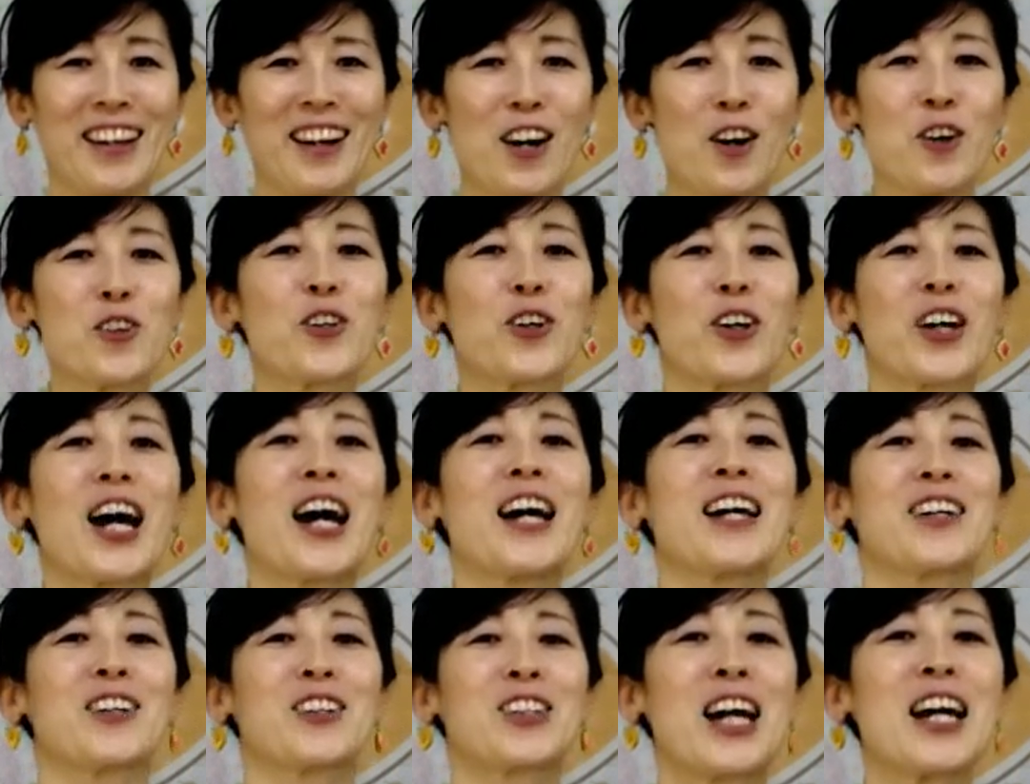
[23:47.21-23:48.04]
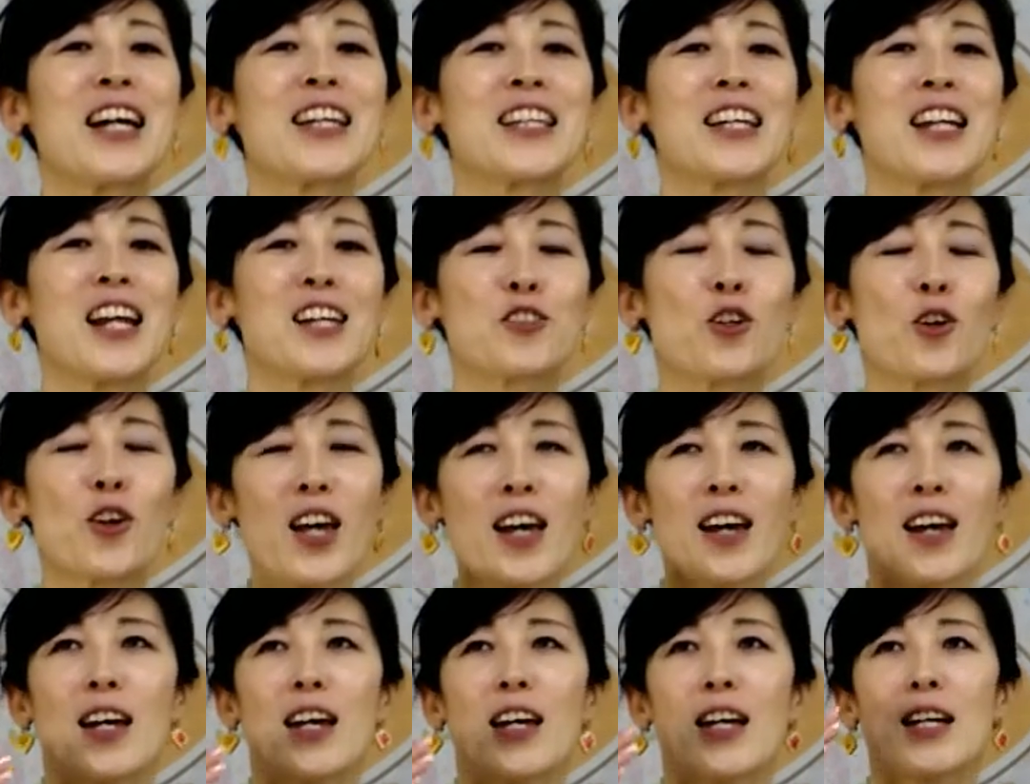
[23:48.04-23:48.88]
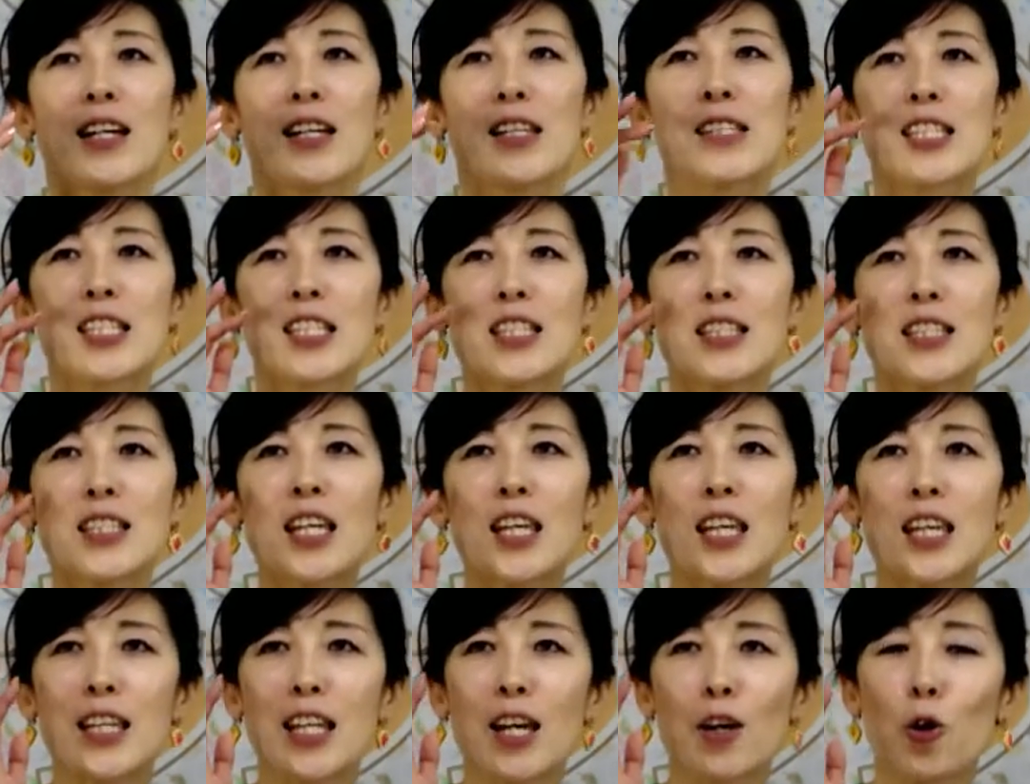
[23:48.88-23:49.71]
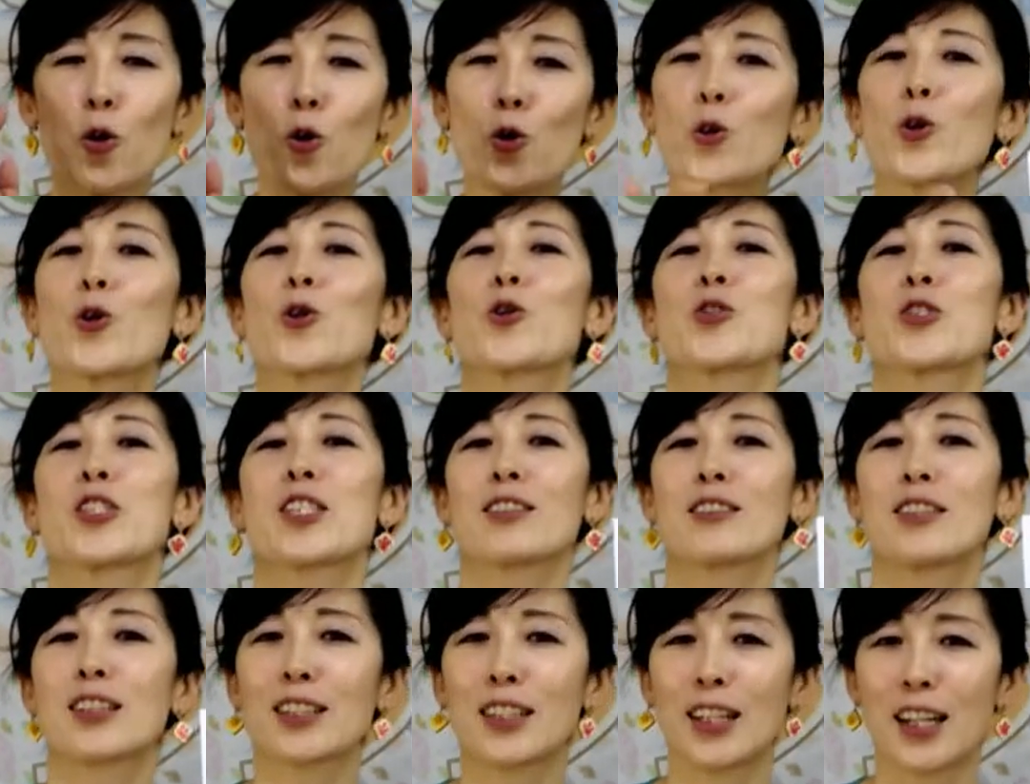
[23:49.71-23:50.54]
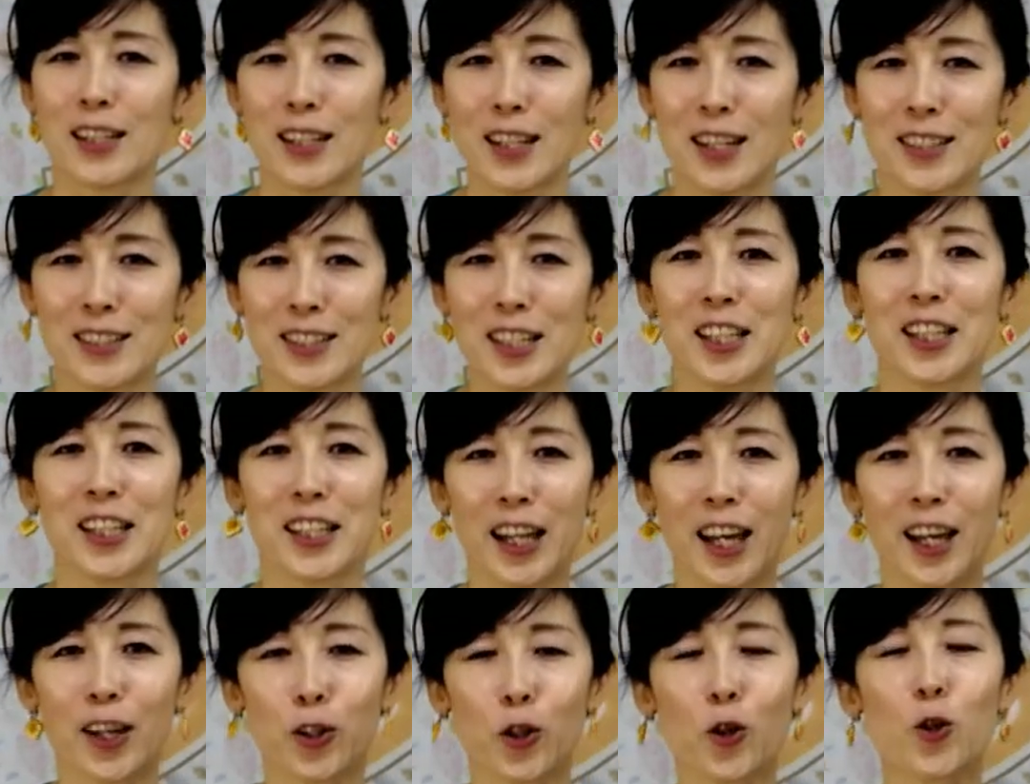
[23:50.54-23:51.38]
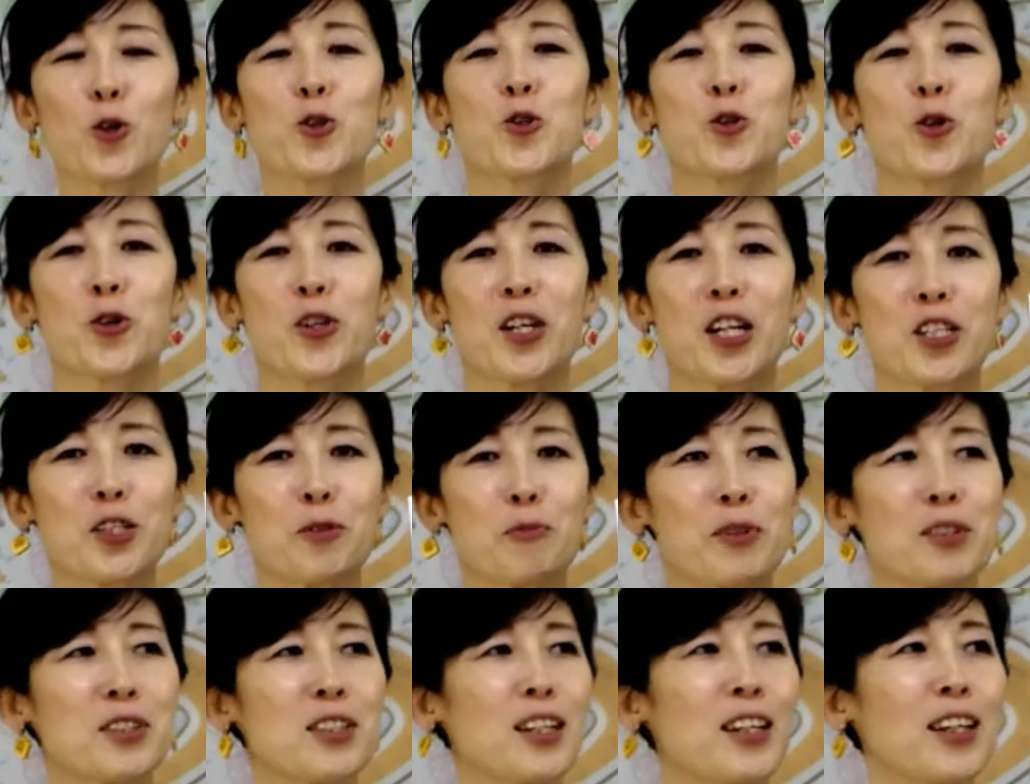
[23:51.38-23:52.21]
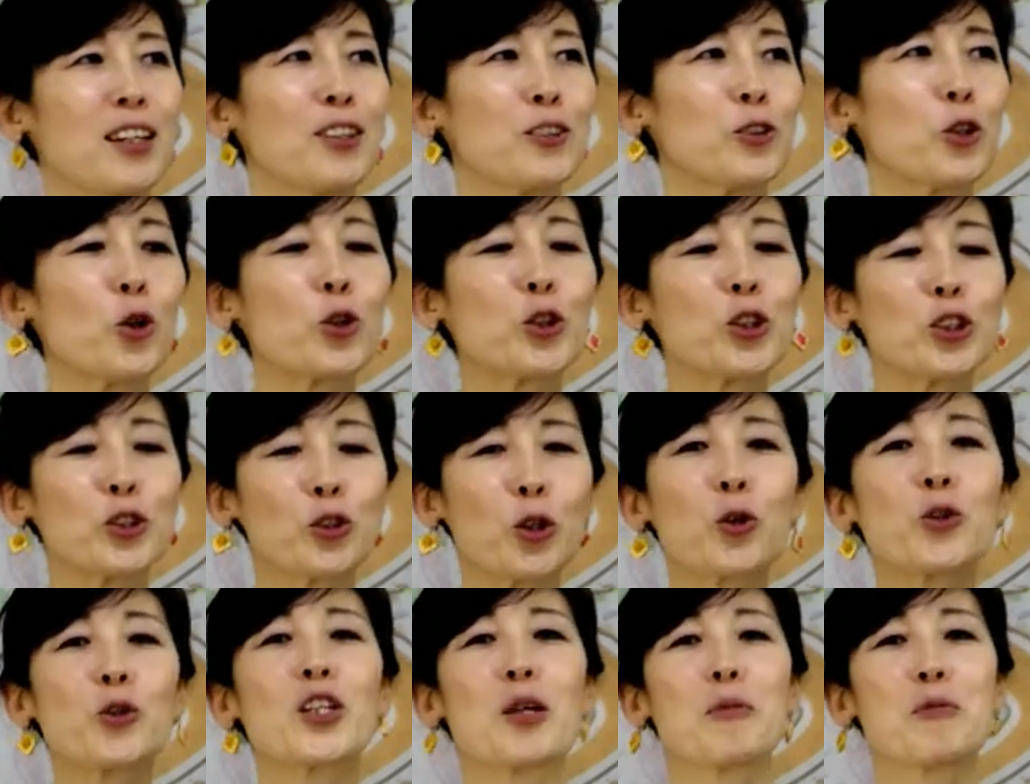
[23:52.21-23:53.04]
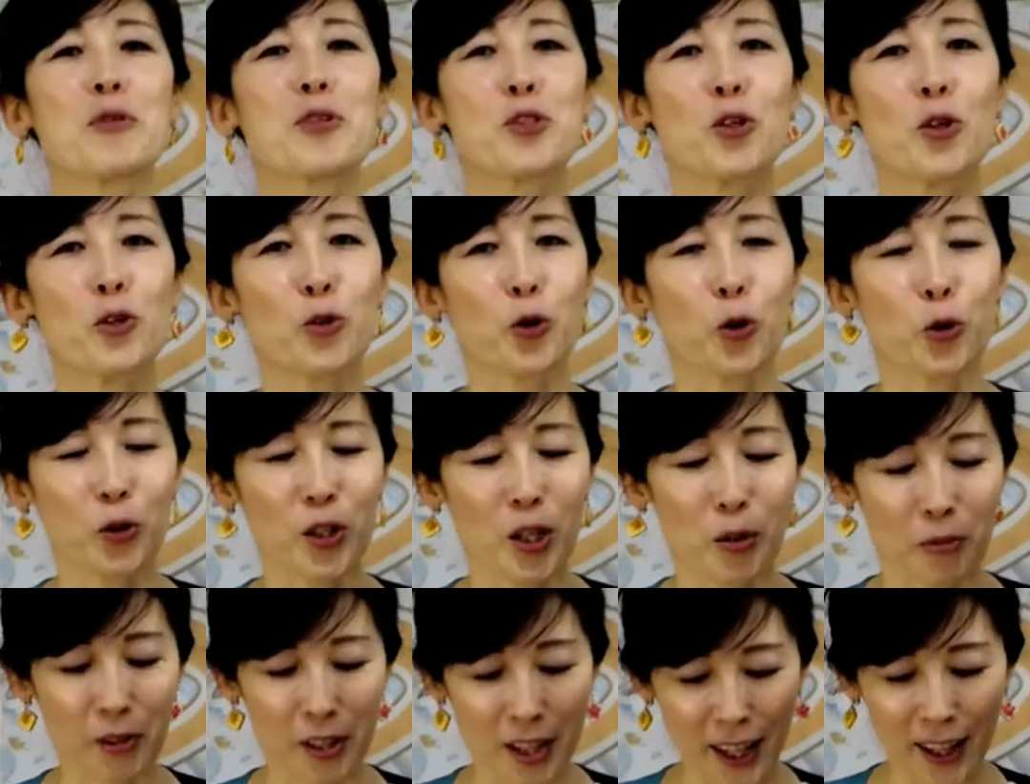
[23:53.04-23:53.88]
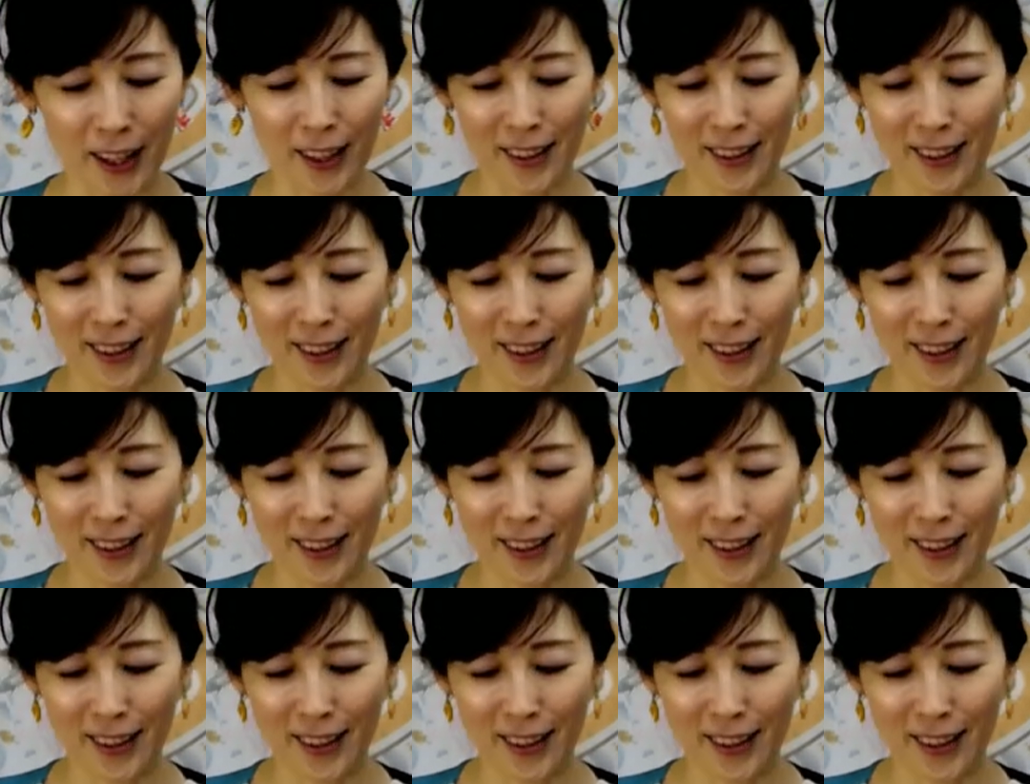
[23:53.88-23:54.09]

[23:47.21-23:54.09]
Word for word: 本当書いてね、それぜひね報告してくださいね、ぜひねよろしくお願いします。毒毒でもいいですよ、毒でもね。